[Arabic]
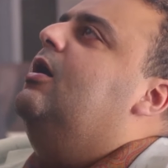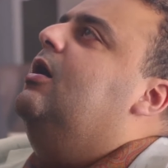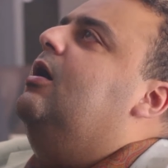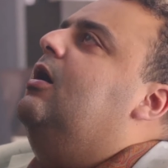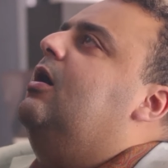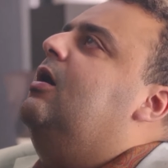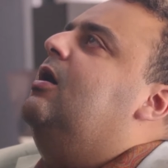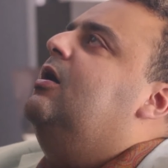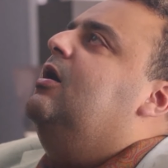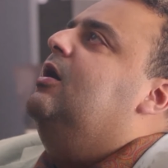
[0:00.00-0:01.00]
اه
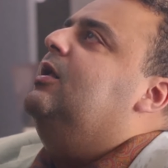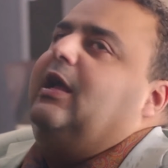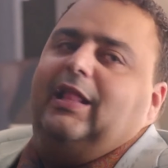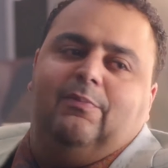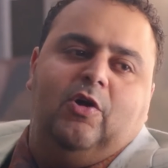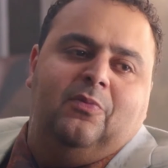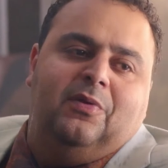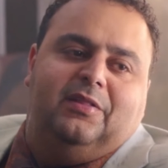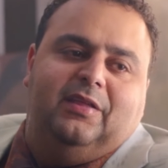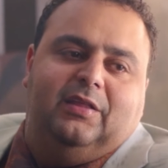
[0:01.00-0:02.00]
انا كتب لي عمر
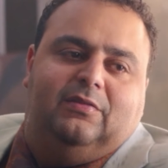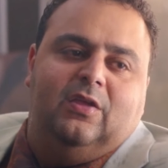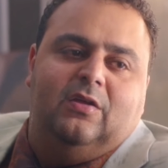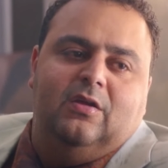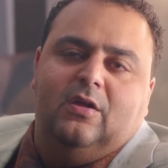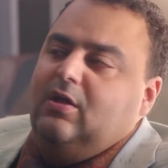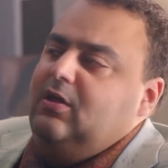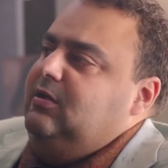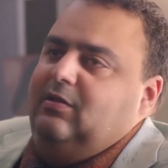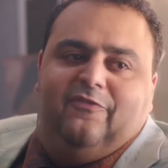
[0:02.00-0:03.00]
جديد الحمد لله على
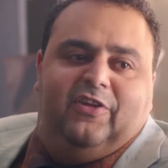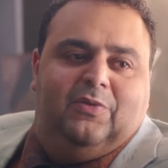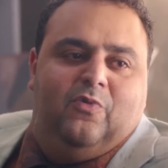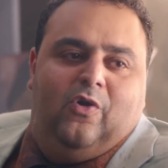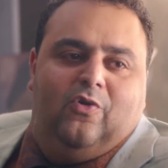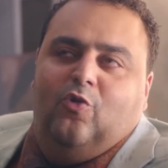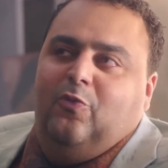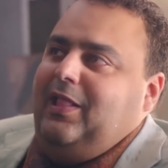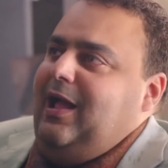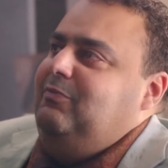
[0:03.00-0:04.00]
السلامة تفت بأعجوبة
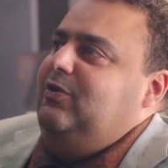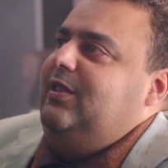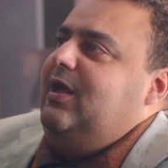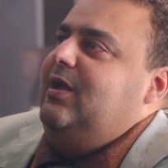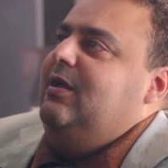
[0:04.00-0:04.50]
الحمد لله